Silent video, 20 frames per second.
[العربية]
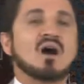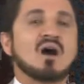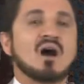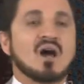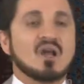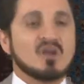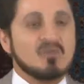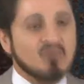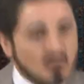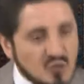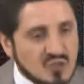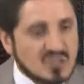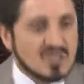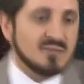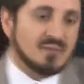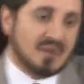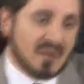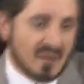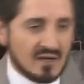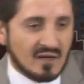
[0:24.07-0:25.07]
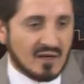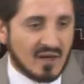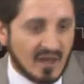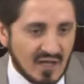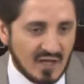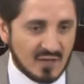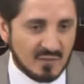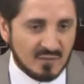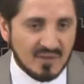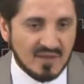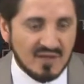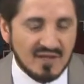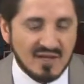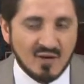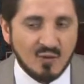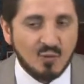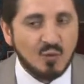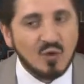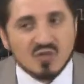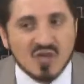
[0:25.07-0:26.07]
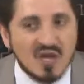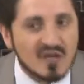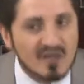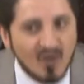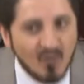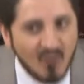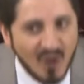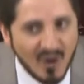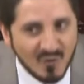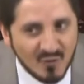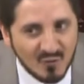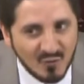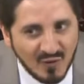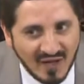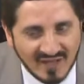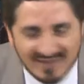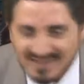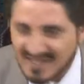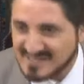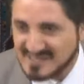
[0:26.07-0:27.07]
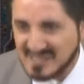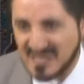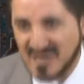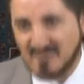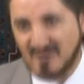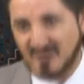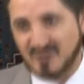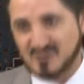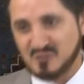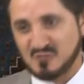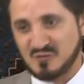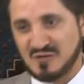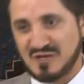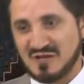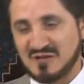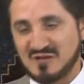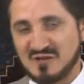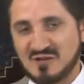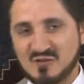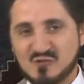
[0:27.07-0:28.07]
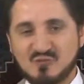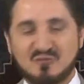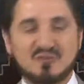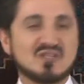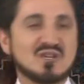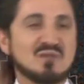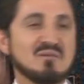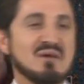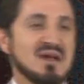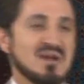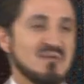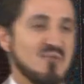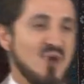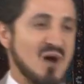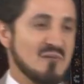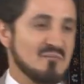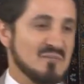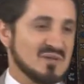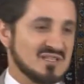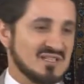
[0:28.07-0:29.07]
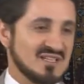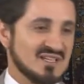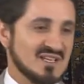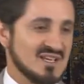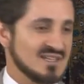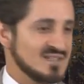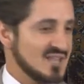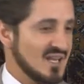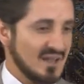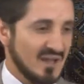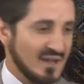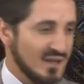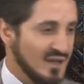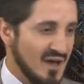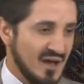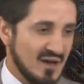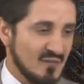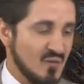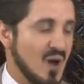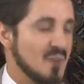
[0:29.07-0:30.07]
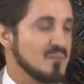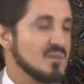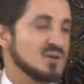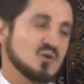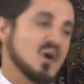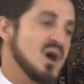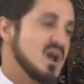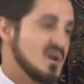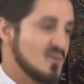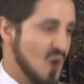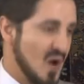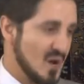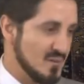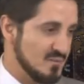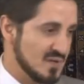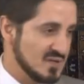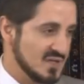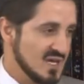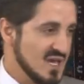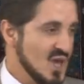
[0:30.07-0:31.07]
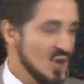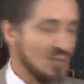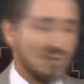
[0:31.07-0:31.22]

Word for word: حقان مسلم غير قريب وجار له حق واحد يا سلام على رسول الله شوف الجمال المحمدي صلى الله على محمد وآل محمد